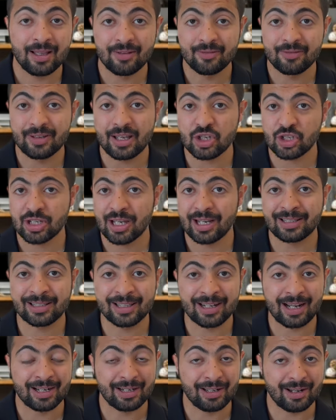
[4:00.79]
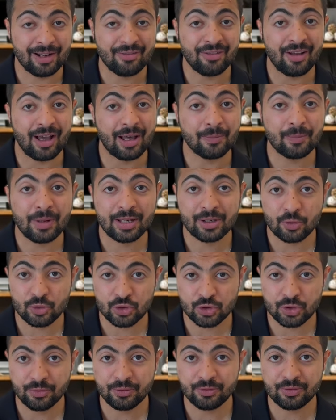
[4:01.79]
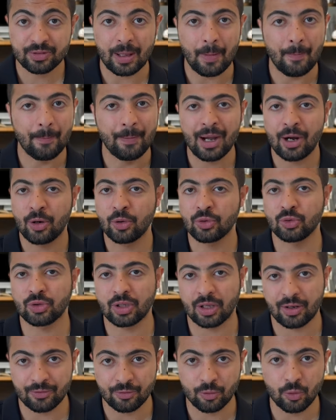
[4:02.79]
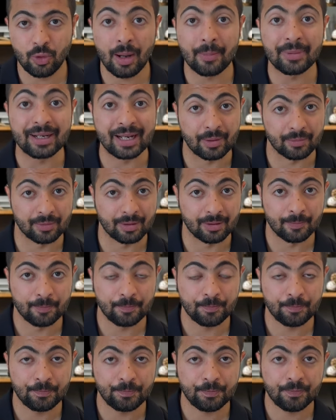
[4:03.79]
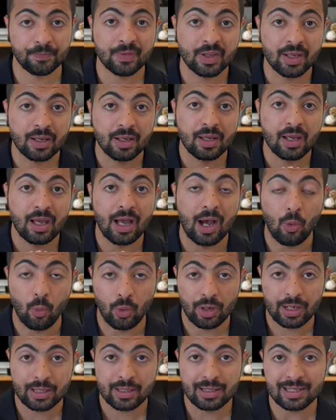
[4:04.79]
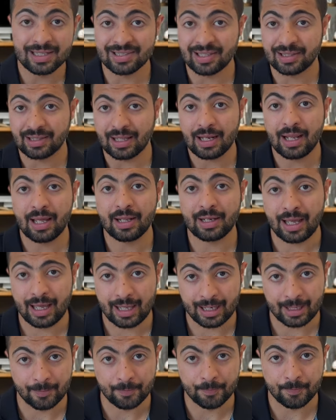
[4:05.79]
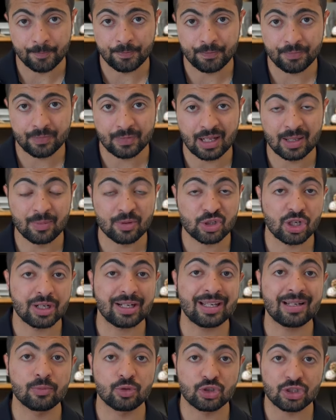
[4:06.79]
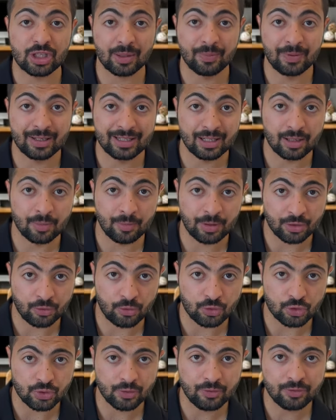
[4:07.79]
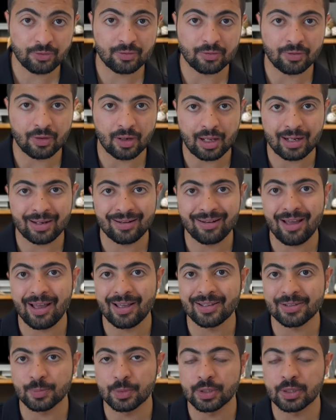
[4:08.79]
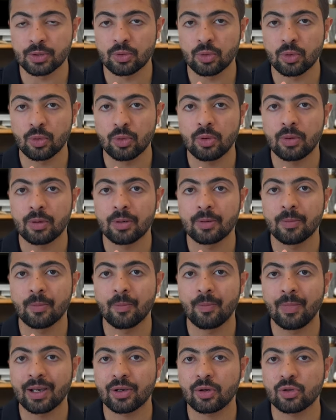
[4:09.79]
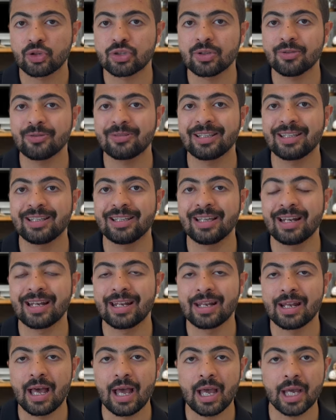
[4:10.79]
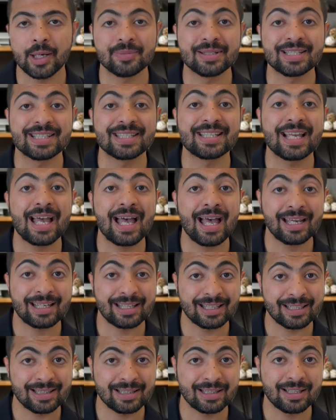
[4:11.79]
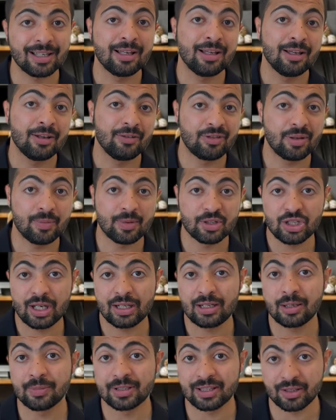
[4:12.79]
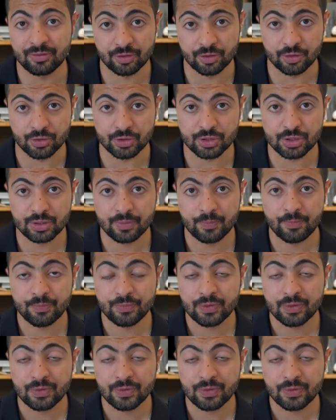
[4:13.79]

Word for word: في اشياء كثيره حنعرفها عن مايكروسوفت ما كنتوا تعرفوها من قبل اولا اذا طلعنا على المشاريع المستقبليه لمايكروسوفت فراح نلاحظ بانه مايكروسوفت هي اللاعب الساكت في مجال الميتافيرس